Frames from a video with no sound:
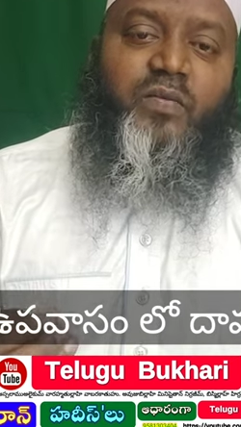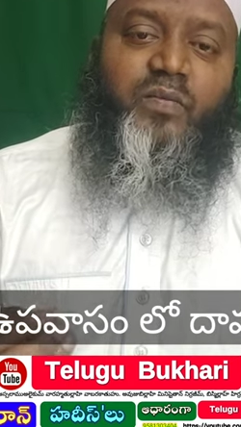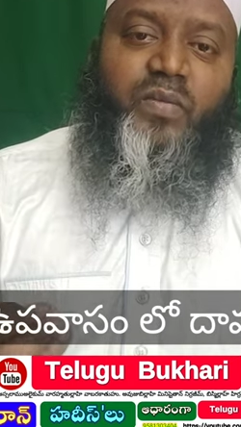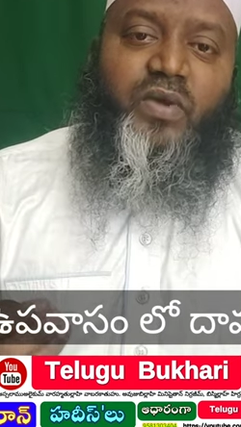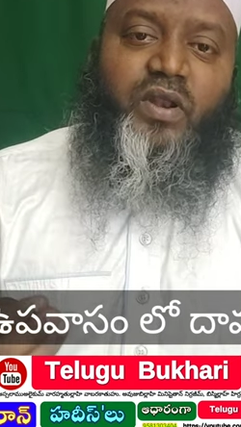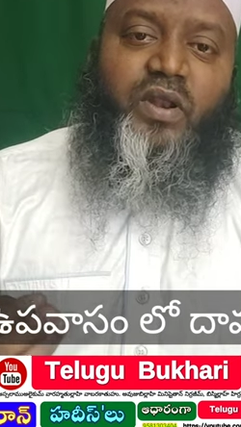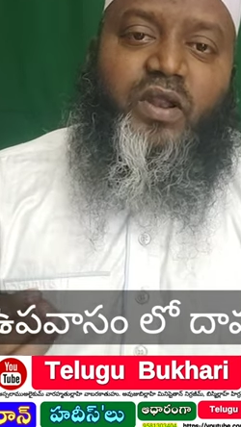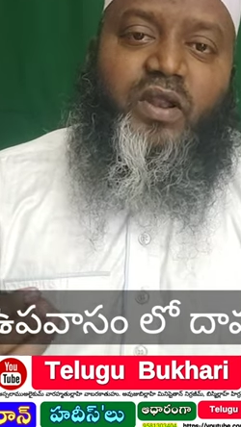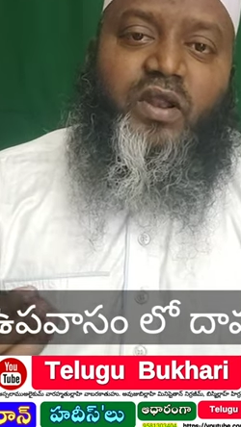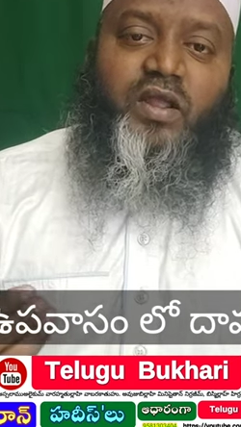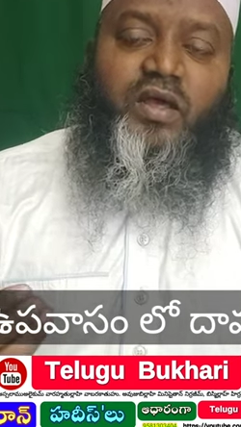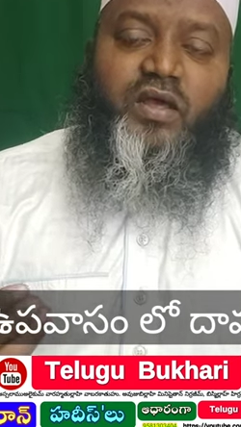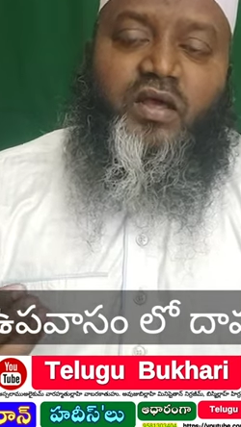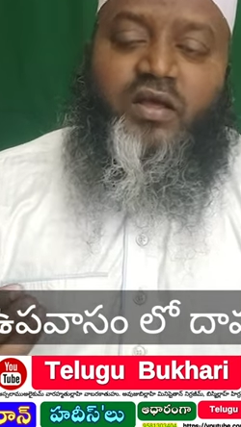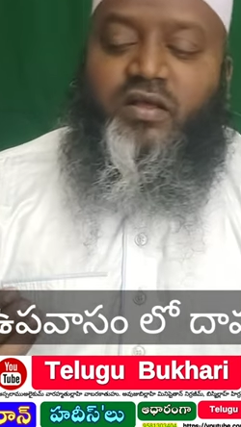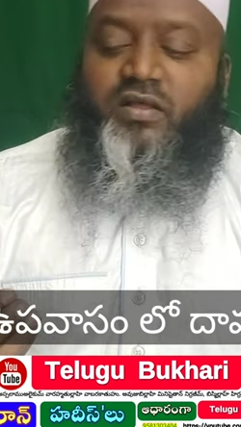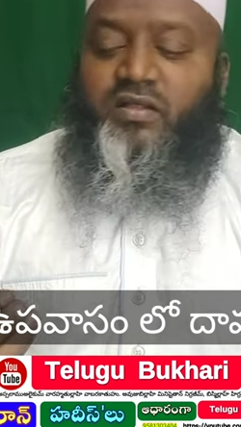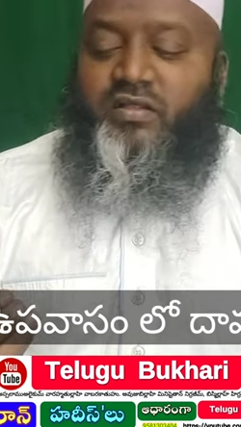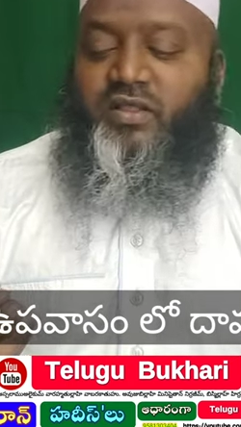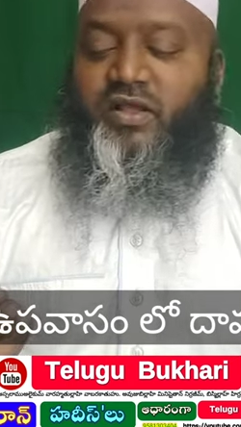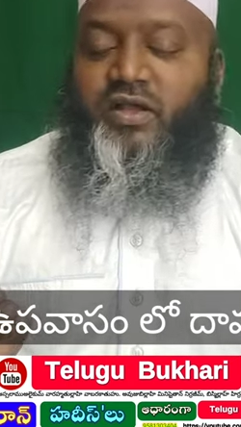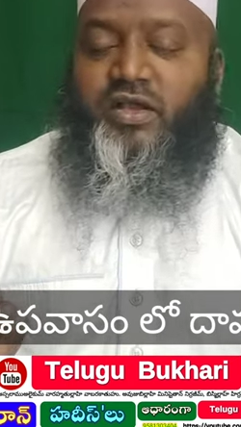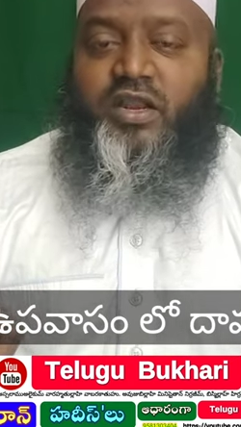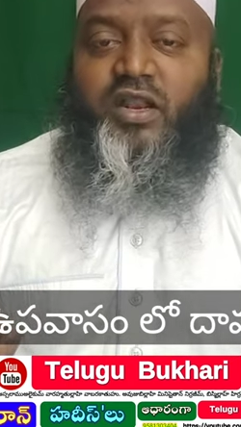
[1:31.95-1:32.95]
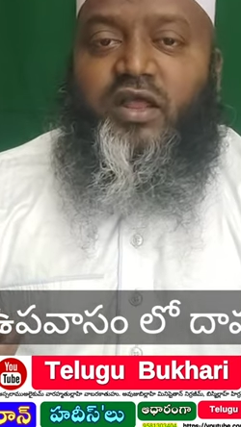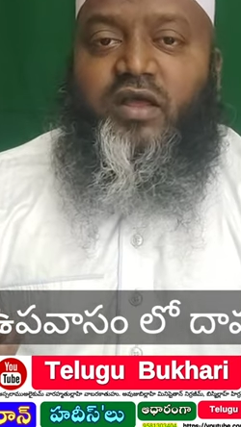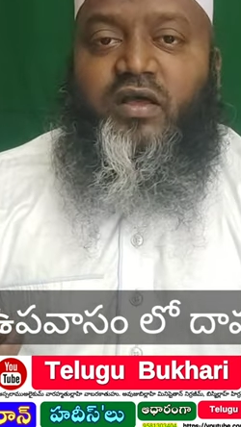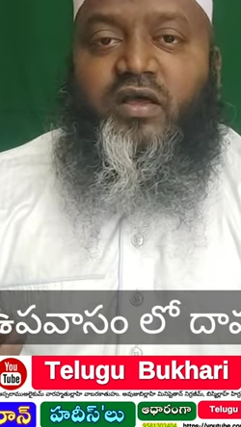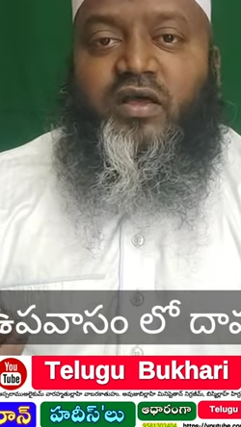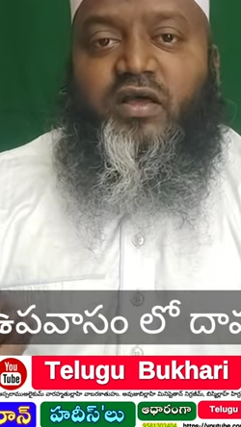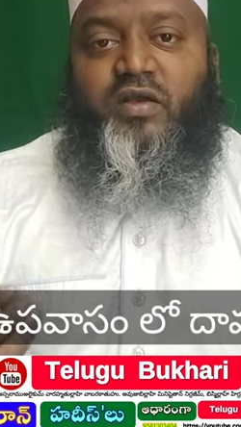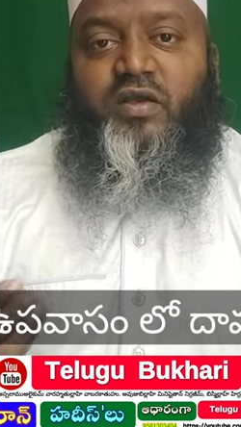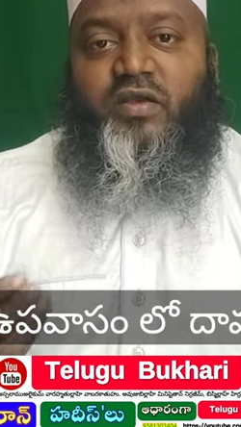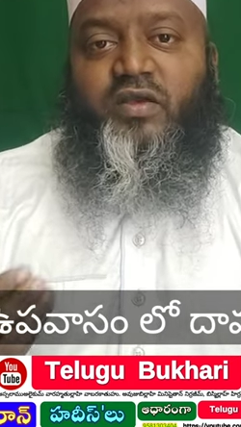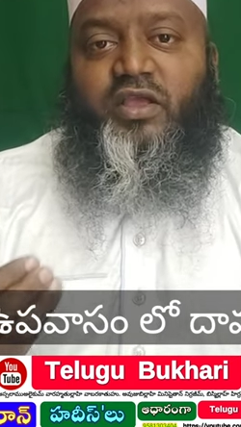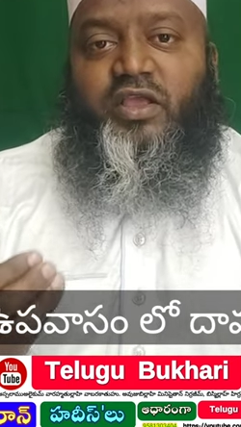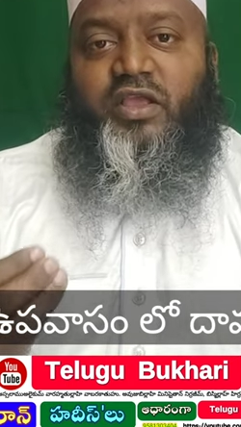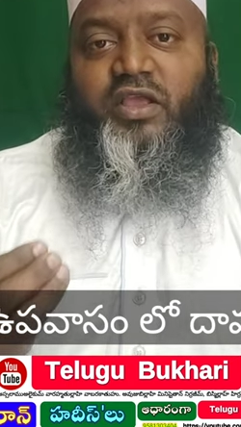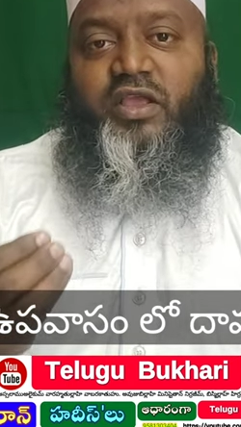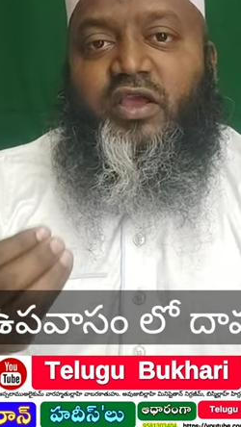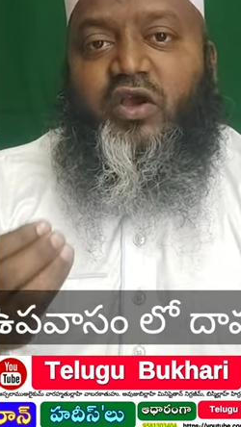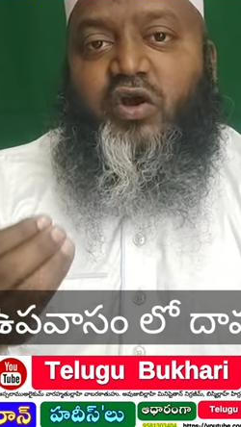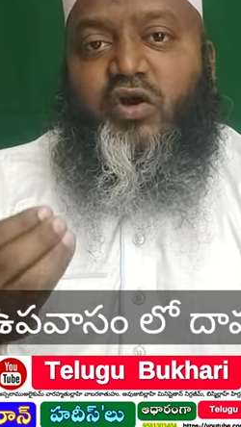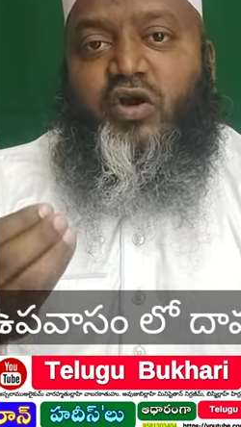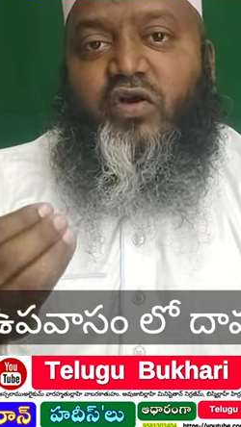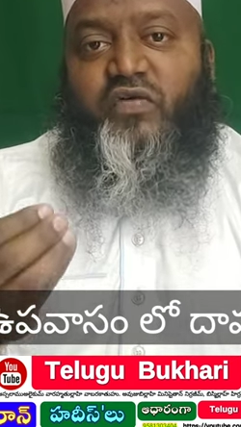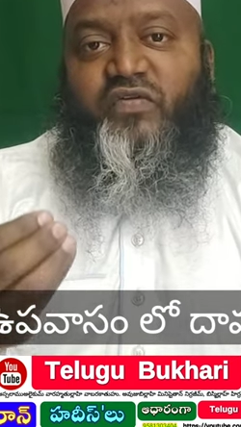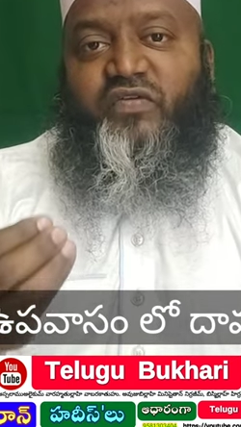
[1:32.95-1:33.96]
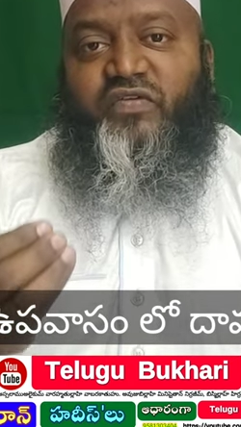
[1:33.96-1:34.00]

పలానా దగ్గర ఈ యొక్క